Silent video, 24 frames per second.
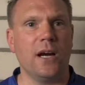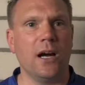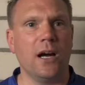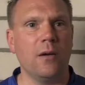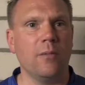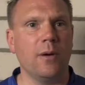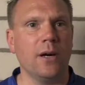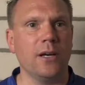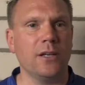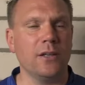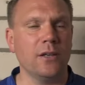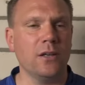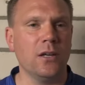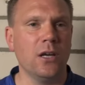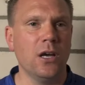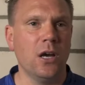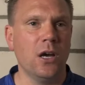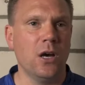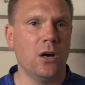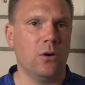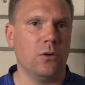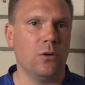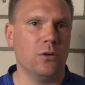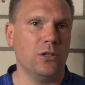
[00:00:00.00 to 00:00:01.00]
erarbeiten.
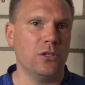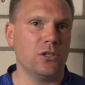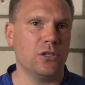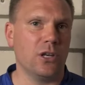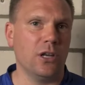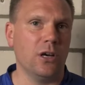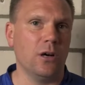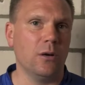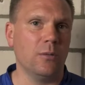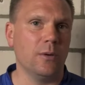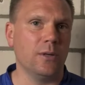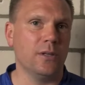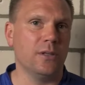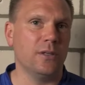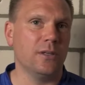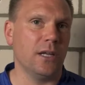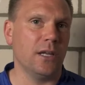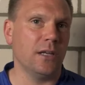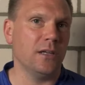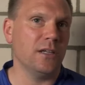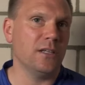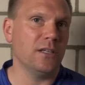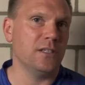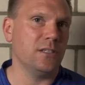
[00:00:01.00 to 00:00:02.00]
Und ich glaube,
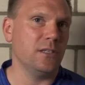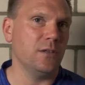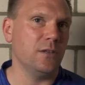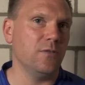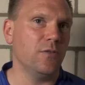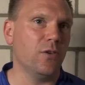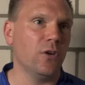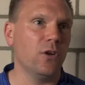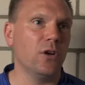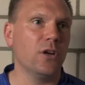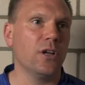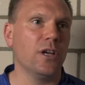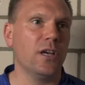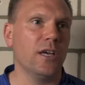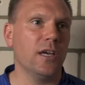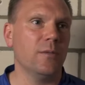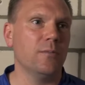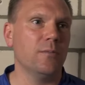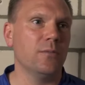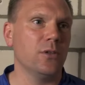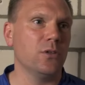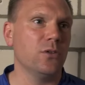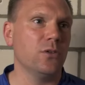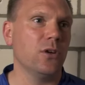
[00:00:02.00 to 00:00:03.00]
dann ist die Folge
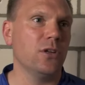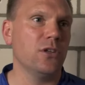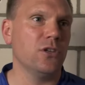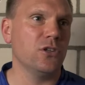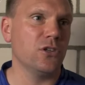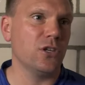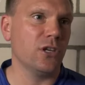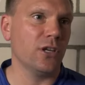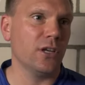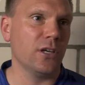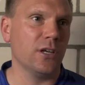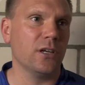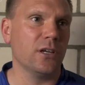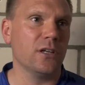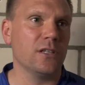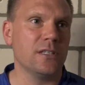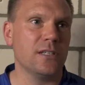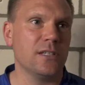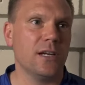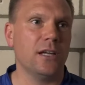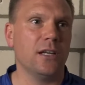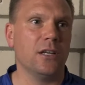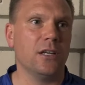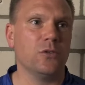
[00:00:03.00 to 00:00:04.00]
eben eine deutlich geringere
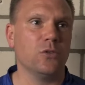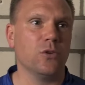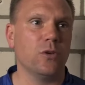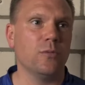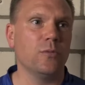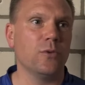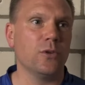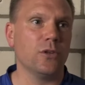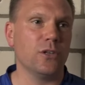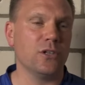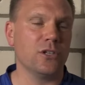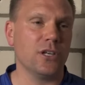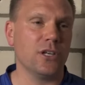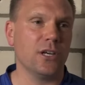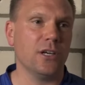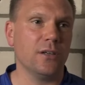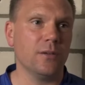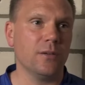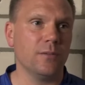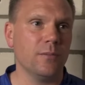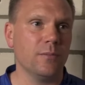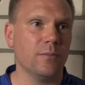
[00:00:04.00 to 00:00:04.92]
Zahl an Tormöglichkeiten.